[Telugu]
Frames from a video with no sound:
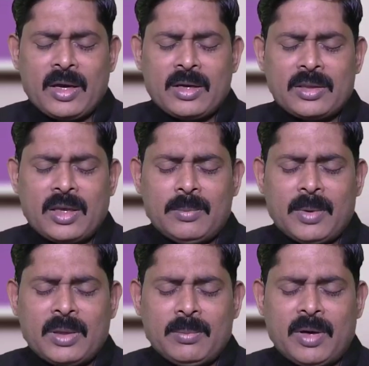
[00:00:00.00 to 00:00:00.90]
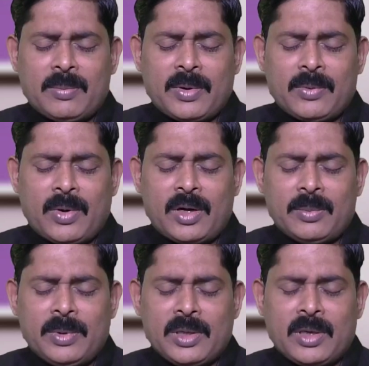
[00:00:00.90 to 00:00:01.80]
ఘనత మహిమా
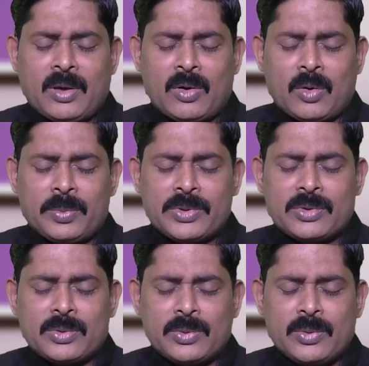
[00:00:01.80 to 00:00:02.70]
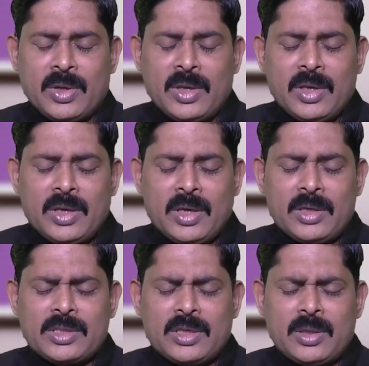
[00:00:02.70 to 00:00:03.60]
ప్రభావాలు మీకు ఆరోపిస్తూ
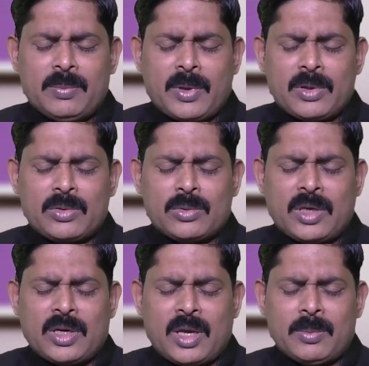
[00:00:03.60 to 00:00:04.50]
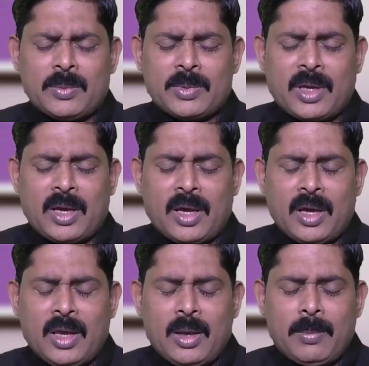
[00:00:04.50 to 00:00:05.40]
ఏసయ్య పరిశుద్ధ నామమున
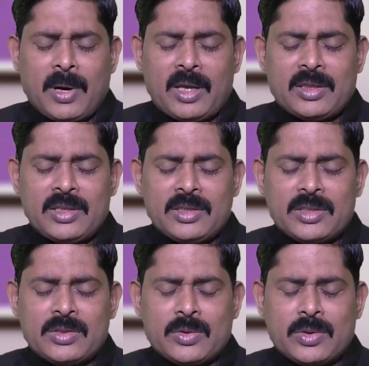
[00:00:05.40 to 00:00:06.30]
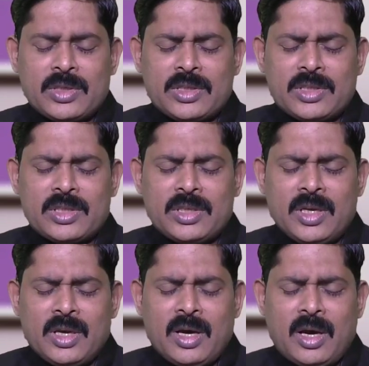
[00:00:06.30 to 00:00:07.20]
ప్రార్థించి స్తుతించి
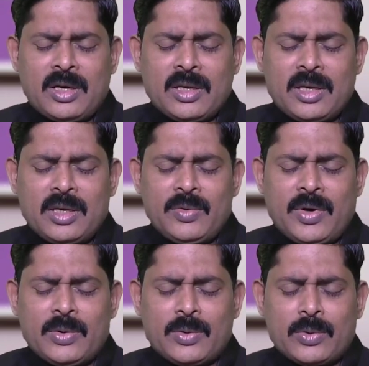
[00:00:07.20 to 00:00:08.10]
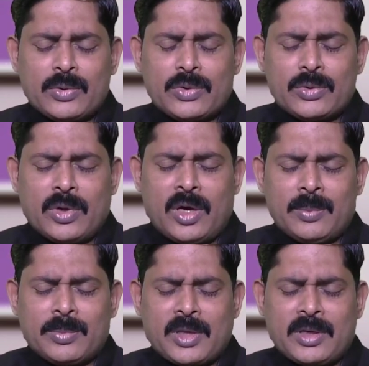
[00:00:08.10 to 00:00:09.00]
అడిగి
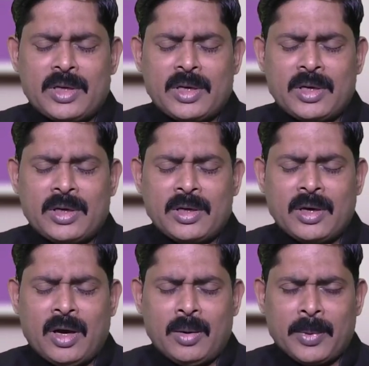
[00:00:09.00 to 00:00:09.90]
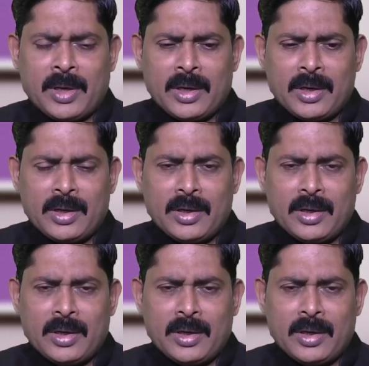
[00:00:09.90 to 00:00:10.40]
వేడుకొనుచున్నాం తండ్రి ఆమెన్